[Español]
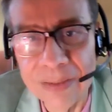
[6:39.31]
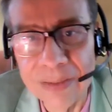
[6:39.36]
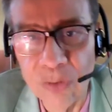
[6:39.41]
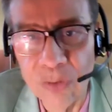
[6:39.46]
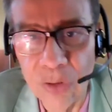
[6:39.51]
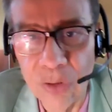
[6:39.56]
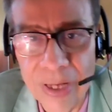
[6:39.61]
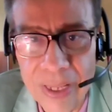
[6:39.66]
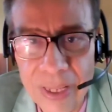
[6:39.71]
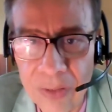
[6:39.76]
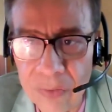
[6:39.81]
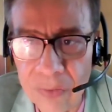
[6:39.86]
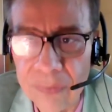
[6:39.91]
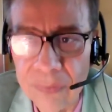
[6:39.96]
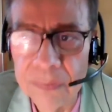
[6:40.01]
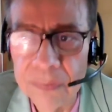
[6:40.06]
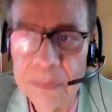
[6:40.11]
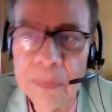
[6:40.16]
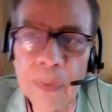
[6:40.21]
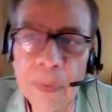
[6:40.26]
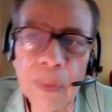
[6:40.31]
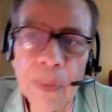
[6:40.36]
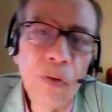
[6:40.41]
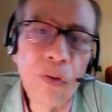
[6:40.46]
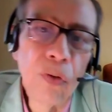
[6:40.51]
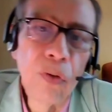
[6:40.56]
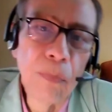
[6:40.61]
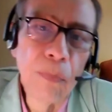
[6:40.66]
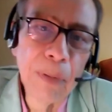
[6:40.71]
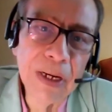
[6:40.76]
Toledo
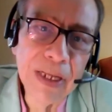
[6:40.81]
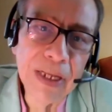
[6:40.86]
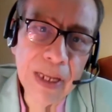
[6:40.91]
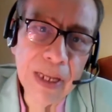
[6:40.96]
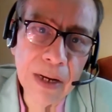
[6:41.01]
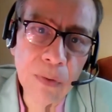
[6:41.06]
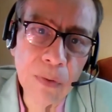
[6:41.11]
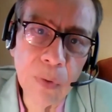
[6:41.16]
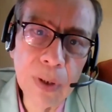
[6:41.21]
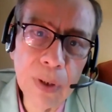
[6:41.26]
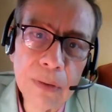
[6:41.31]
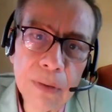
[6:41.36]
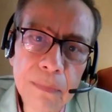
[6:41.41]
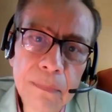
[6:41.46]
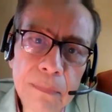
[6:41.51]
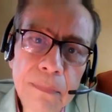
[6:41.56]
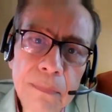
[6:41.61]
o Paniagua,